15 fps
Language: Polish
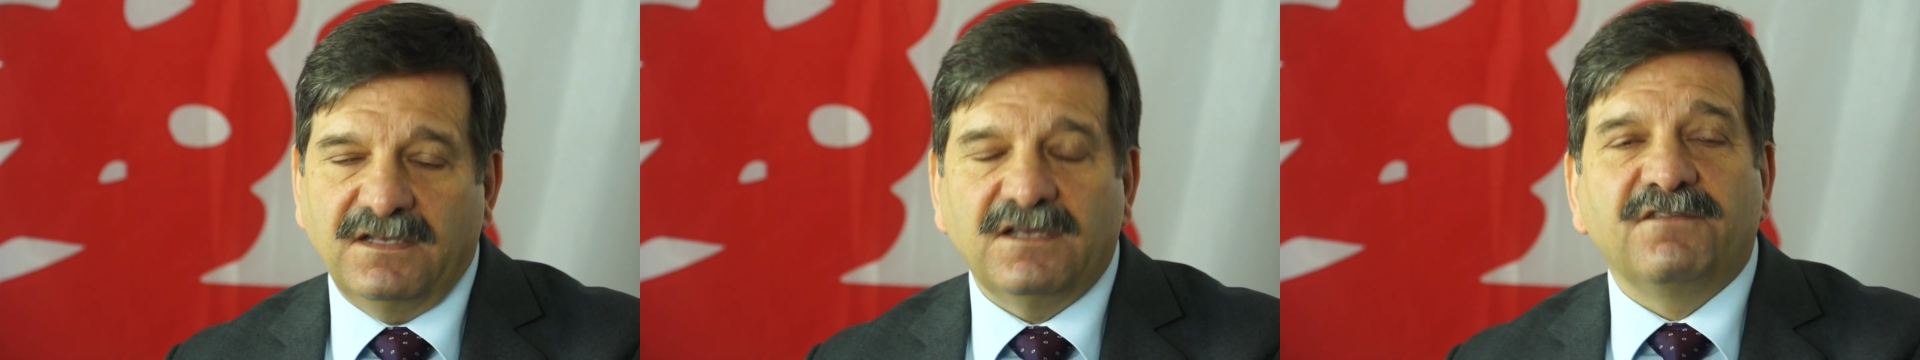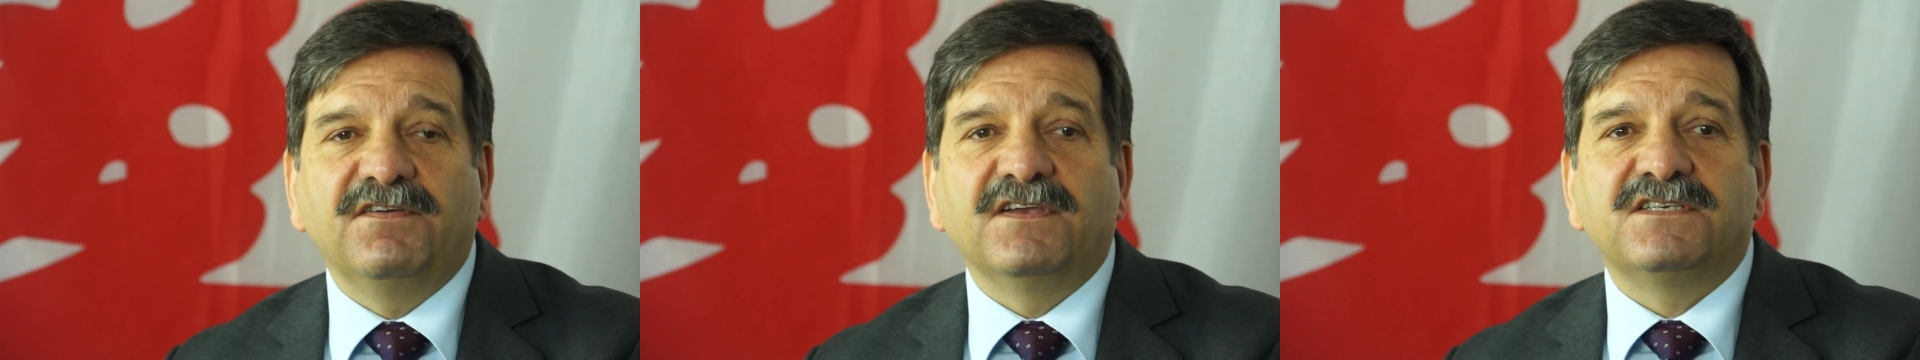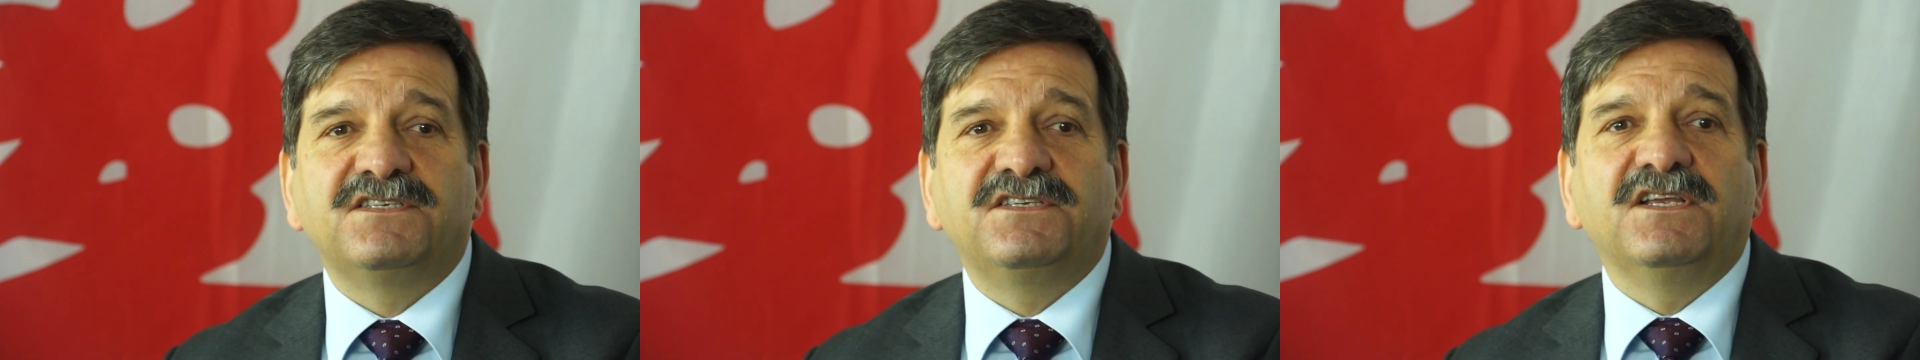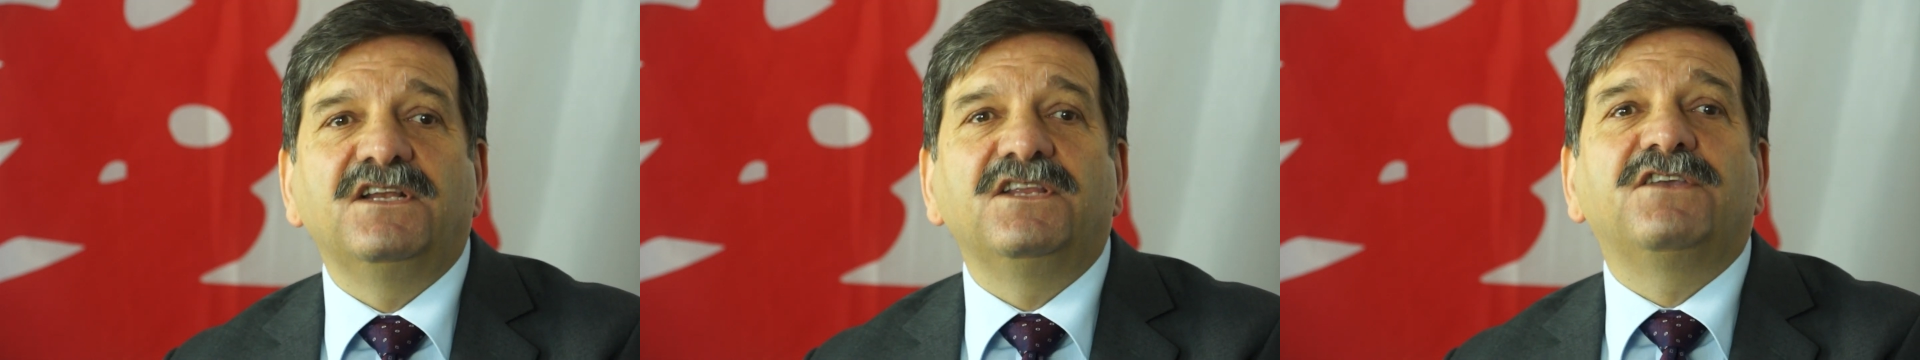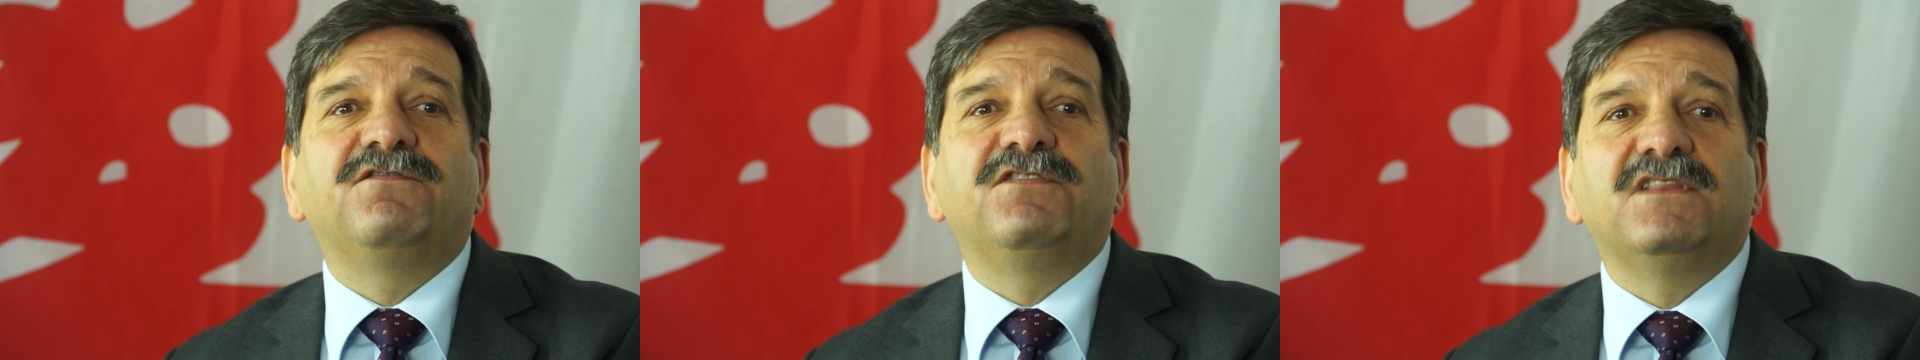kwestie
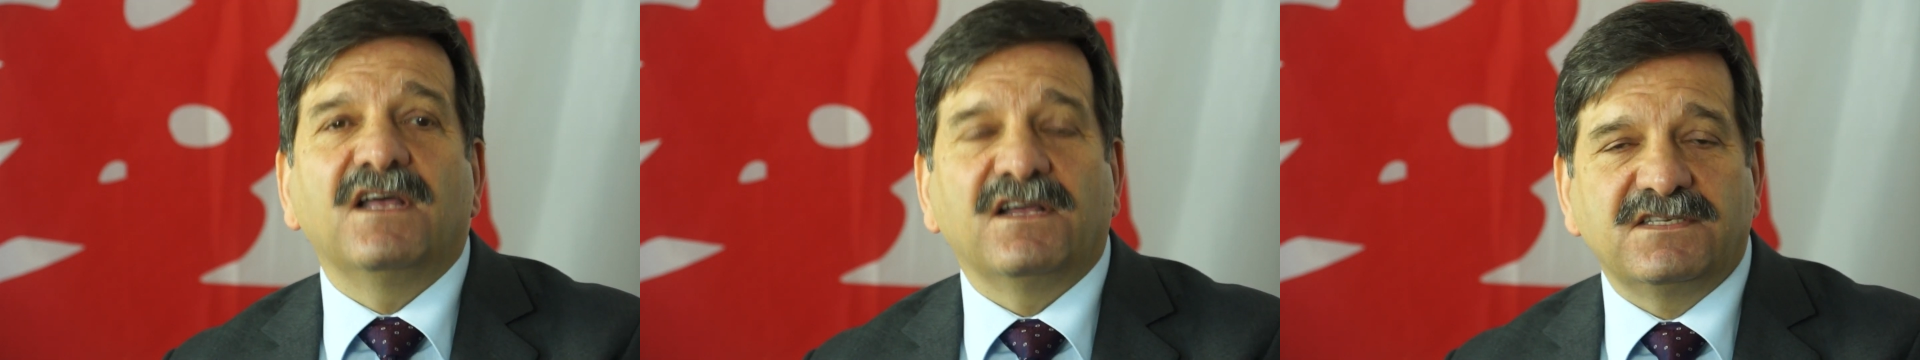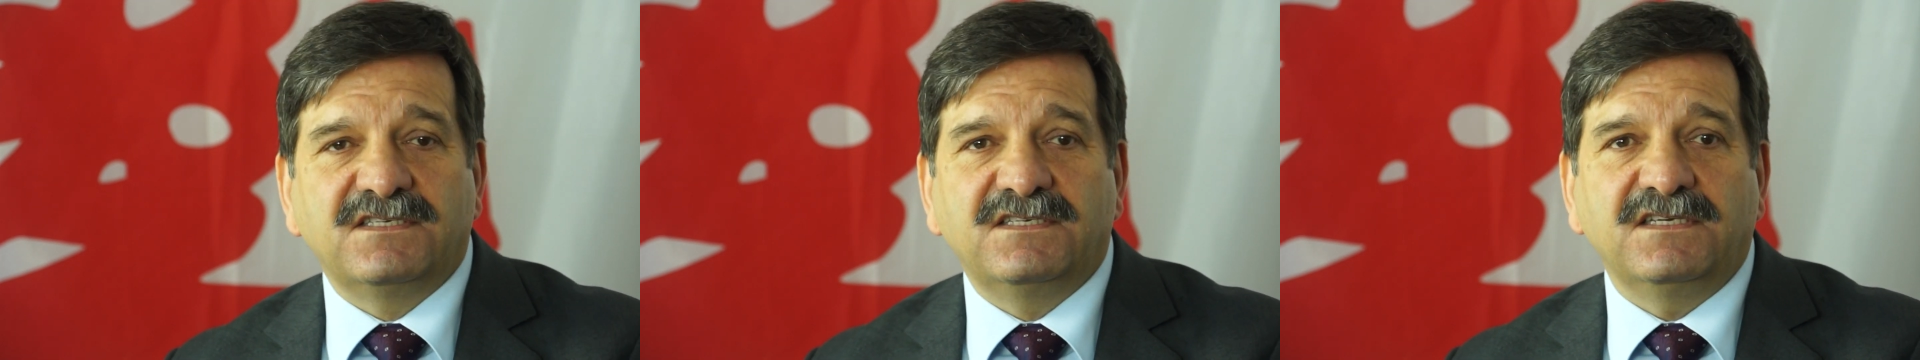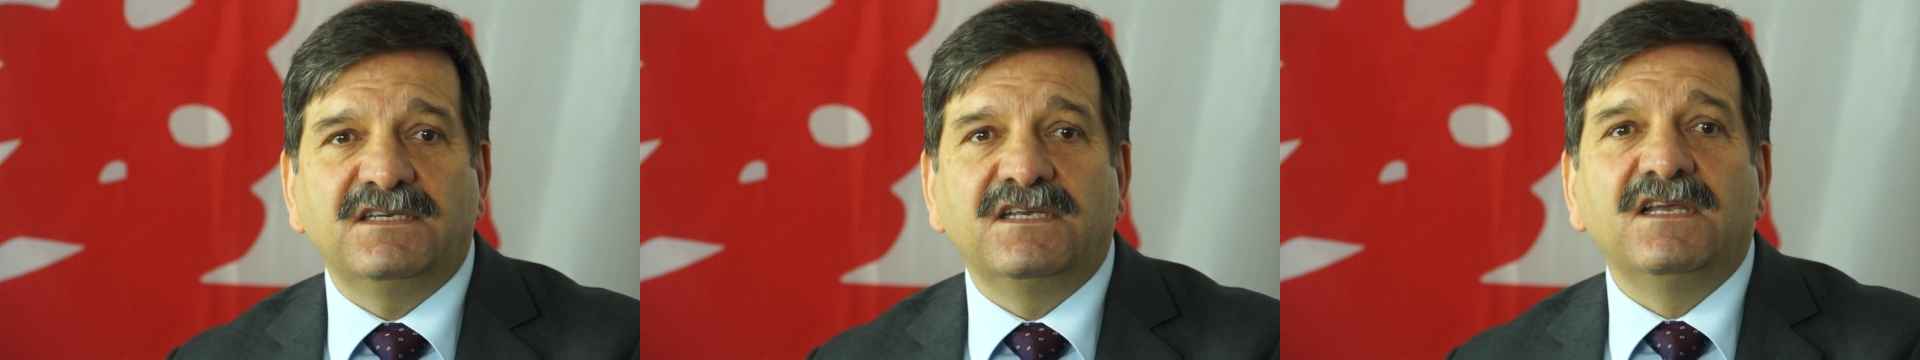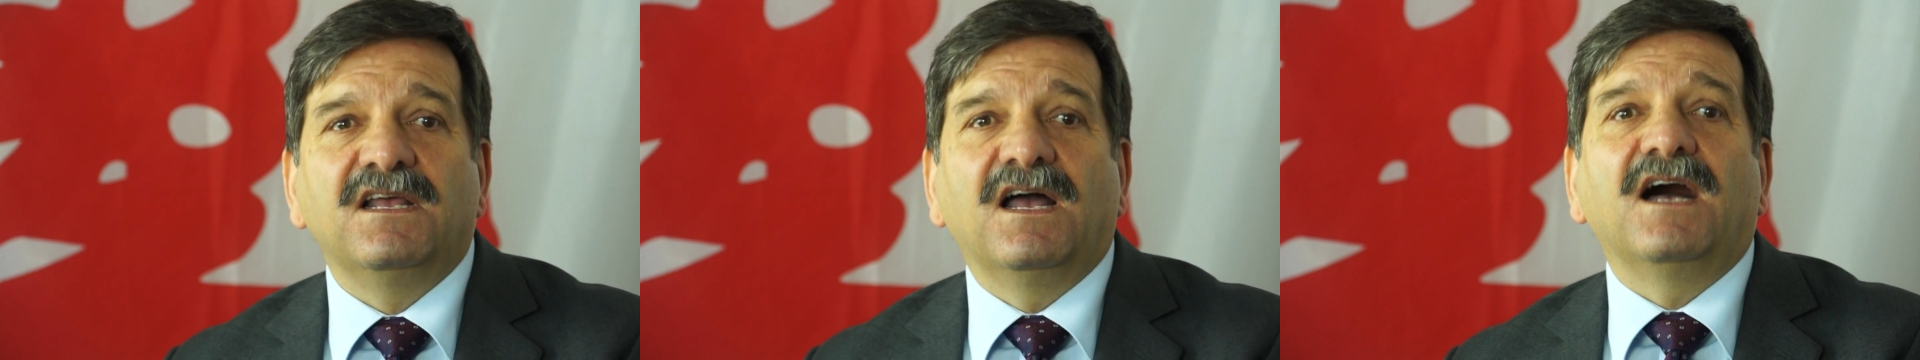likwidacji